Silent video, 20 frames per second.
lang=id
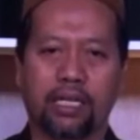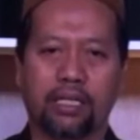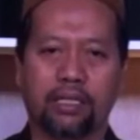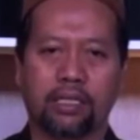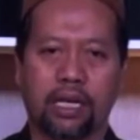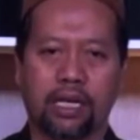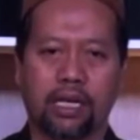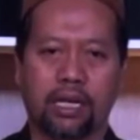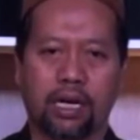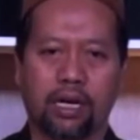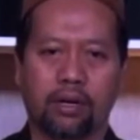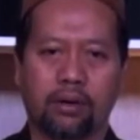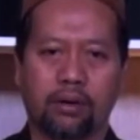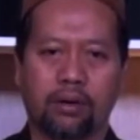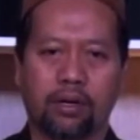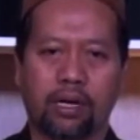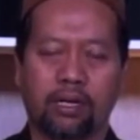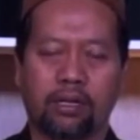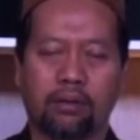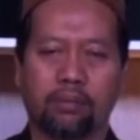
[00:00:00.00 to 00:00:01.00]
kesadaran
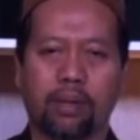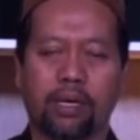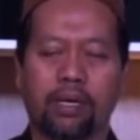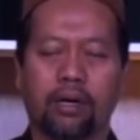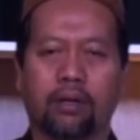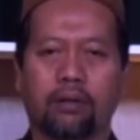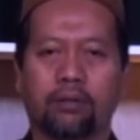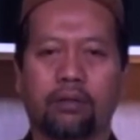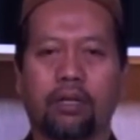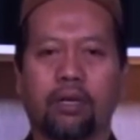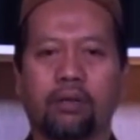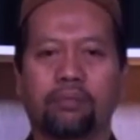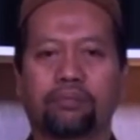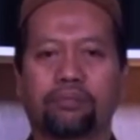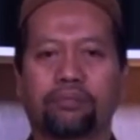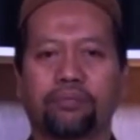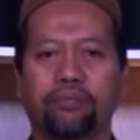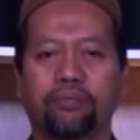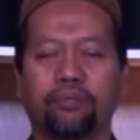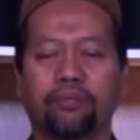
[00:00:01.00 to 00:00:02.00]
orang kepada Allah –
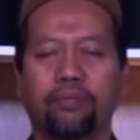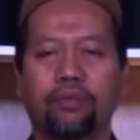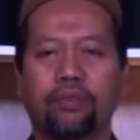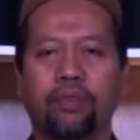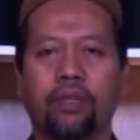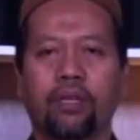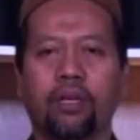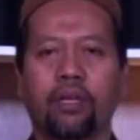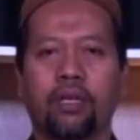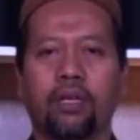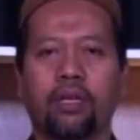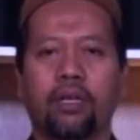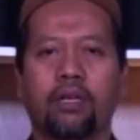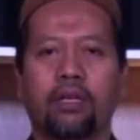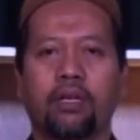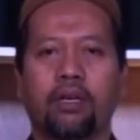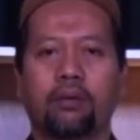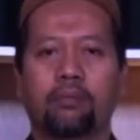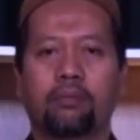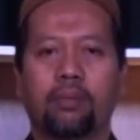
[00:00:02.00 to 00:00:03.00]

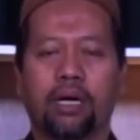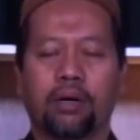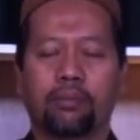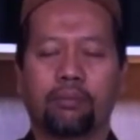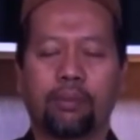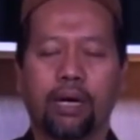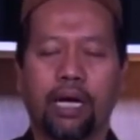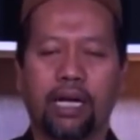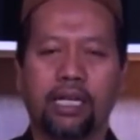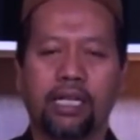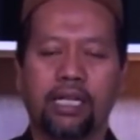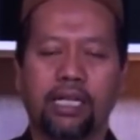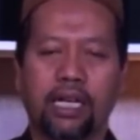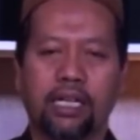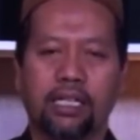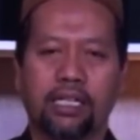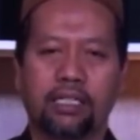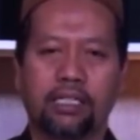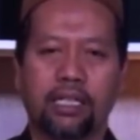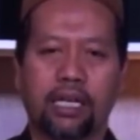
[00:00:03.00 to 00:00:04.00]
mengembalikan
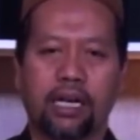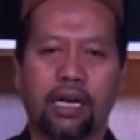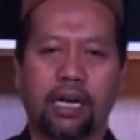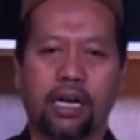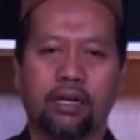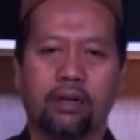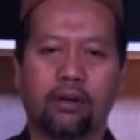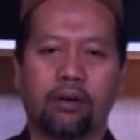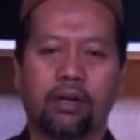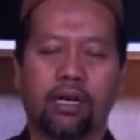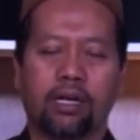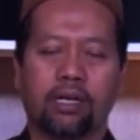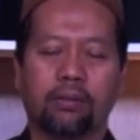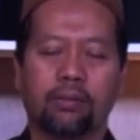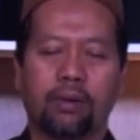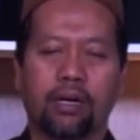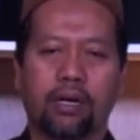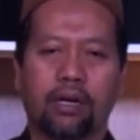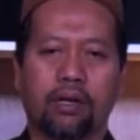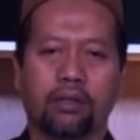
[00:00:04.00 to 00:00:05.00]
kesadaran orang
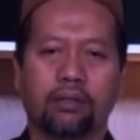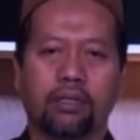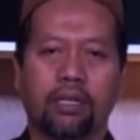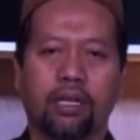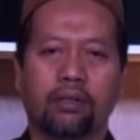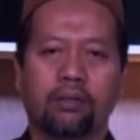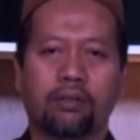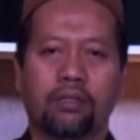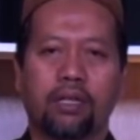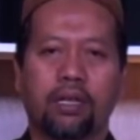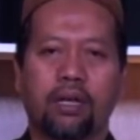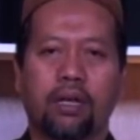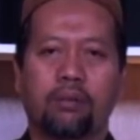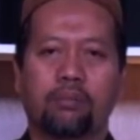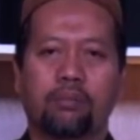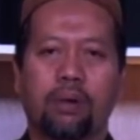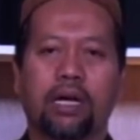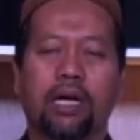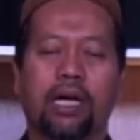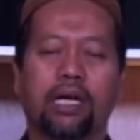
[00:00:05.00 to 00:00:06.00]
kepada Allah,
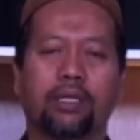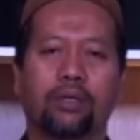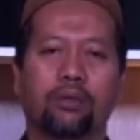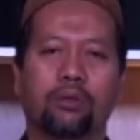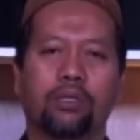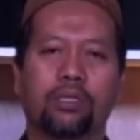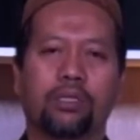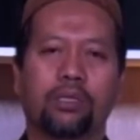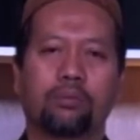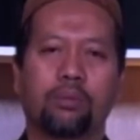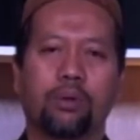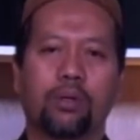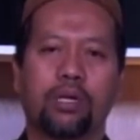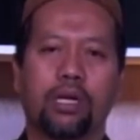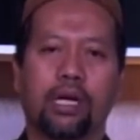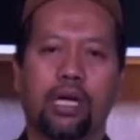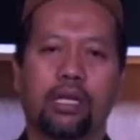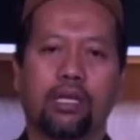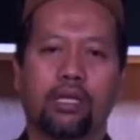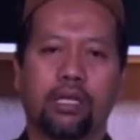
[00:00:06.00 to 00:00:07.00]
maka itu disebut
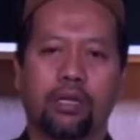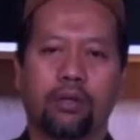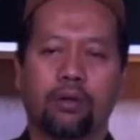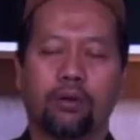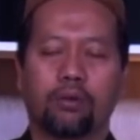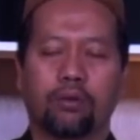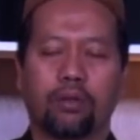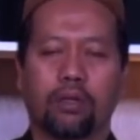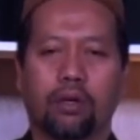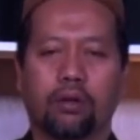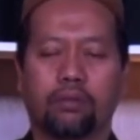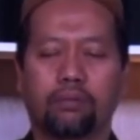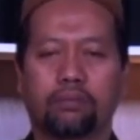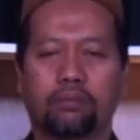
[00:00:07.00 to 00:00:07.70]
dengan zikrullah.